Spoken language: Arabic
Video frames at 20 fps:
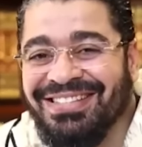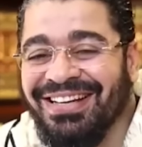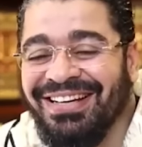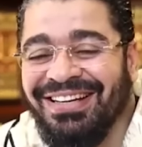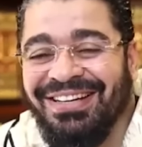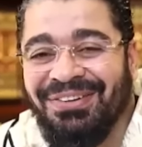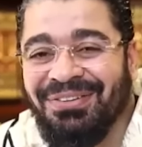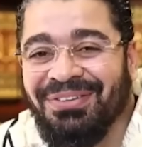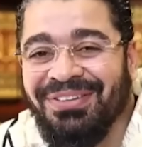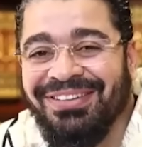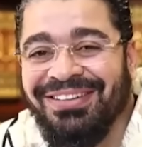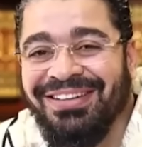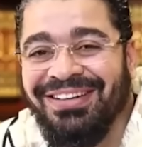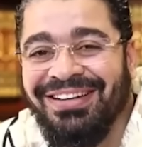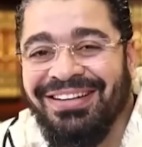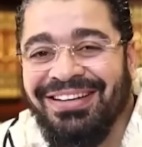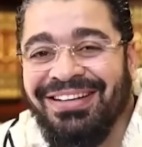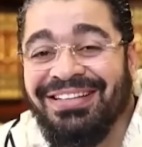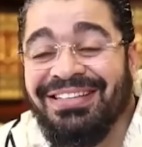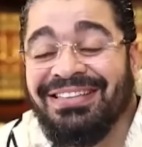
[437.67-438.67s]
صحيح
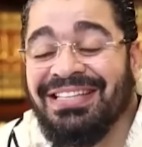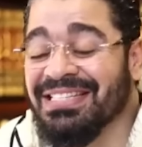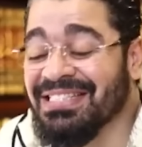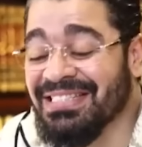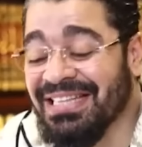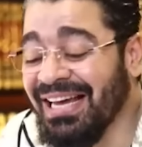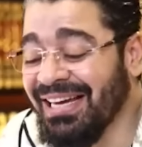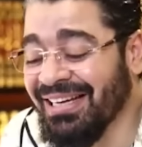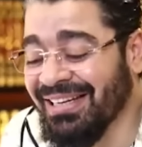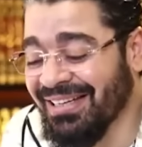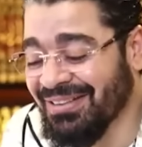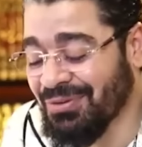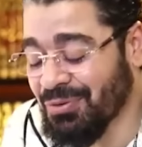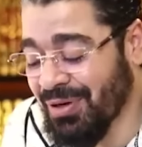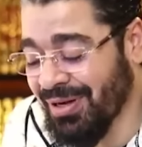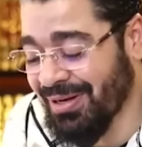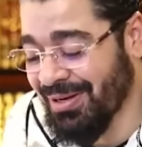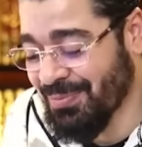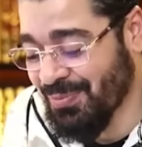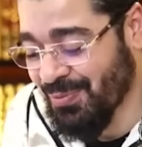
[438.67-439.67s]
والله تستحي انك
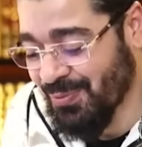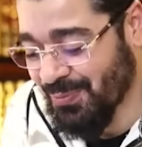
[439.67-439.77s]
تكلمه